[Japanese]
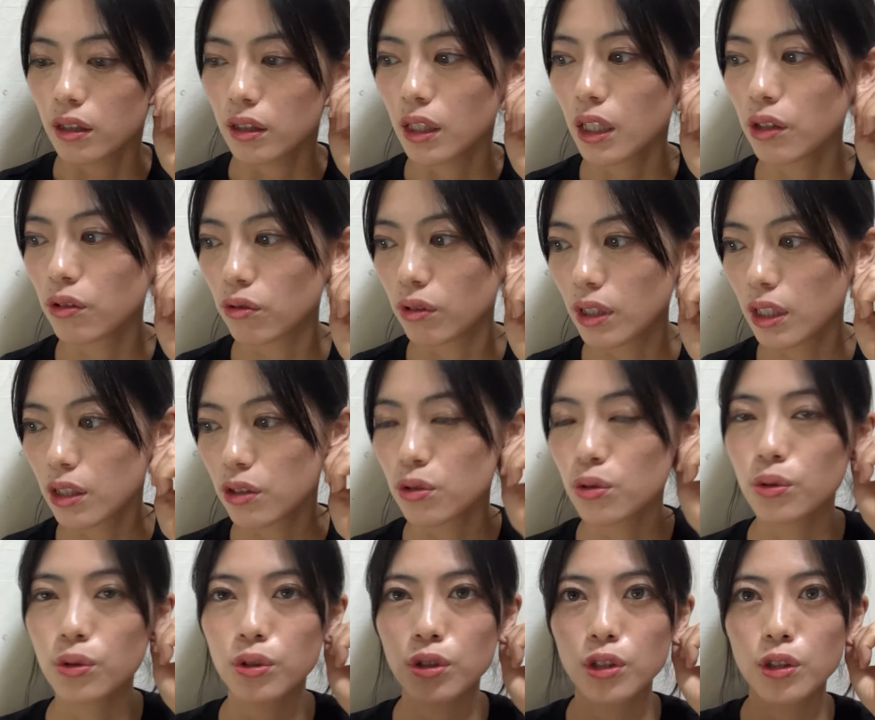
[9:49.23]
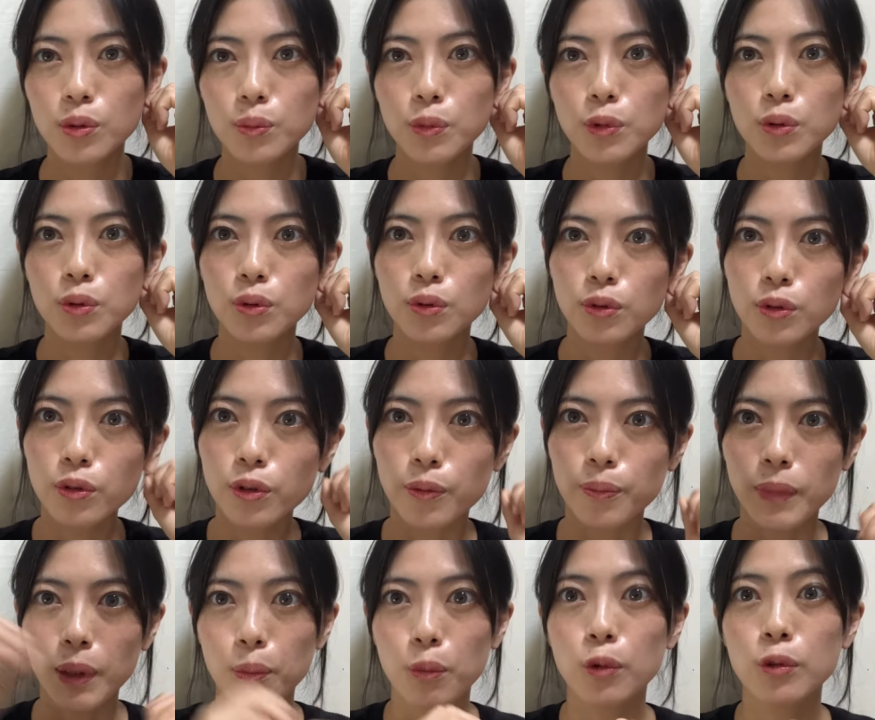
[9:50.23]
なのでそういうものを、
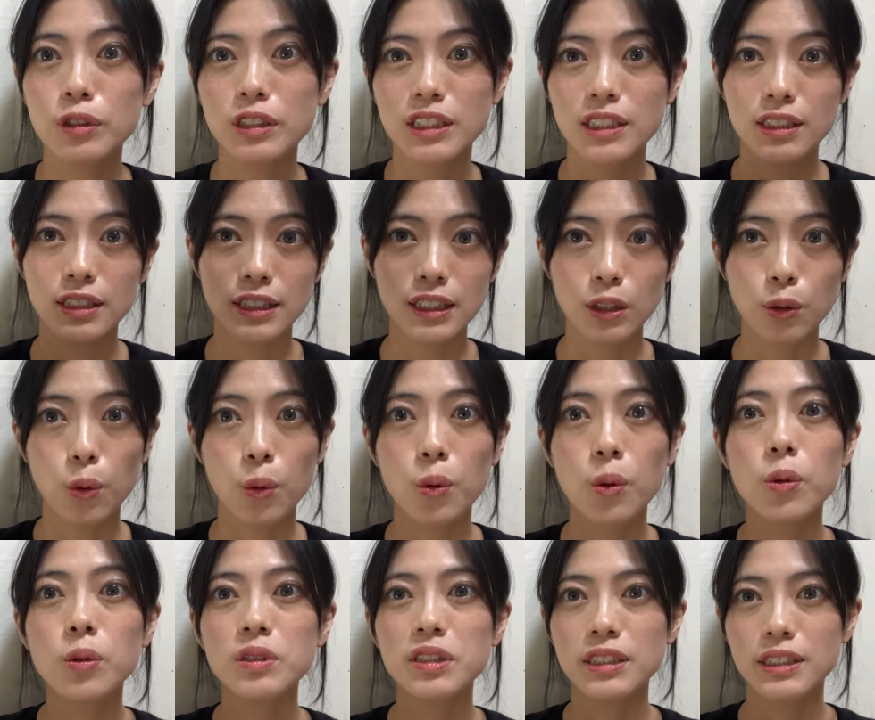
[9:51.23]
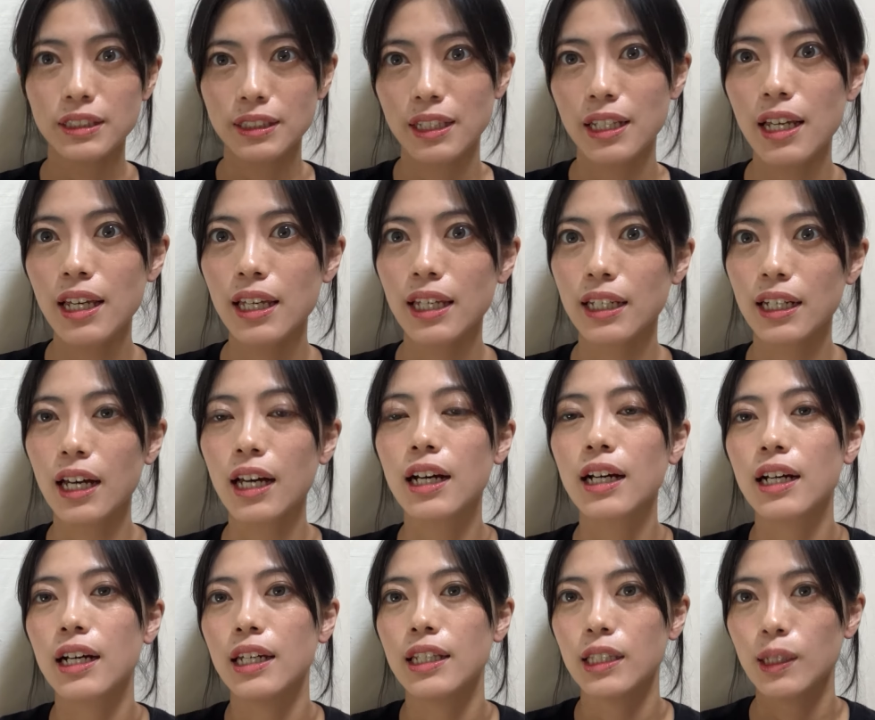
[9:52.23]
文字に起こして
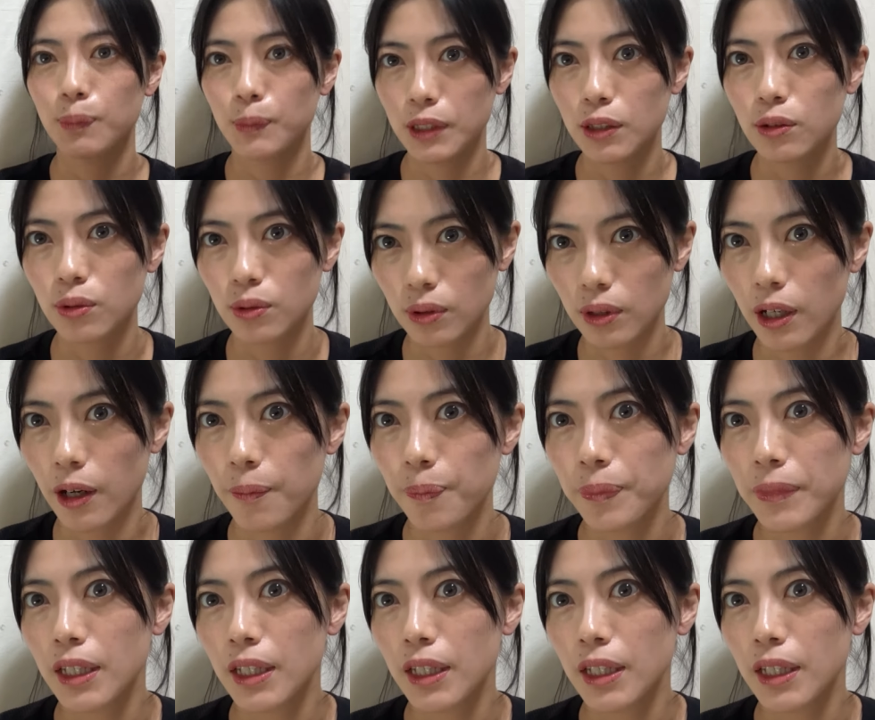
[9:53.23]
考えてみるとか、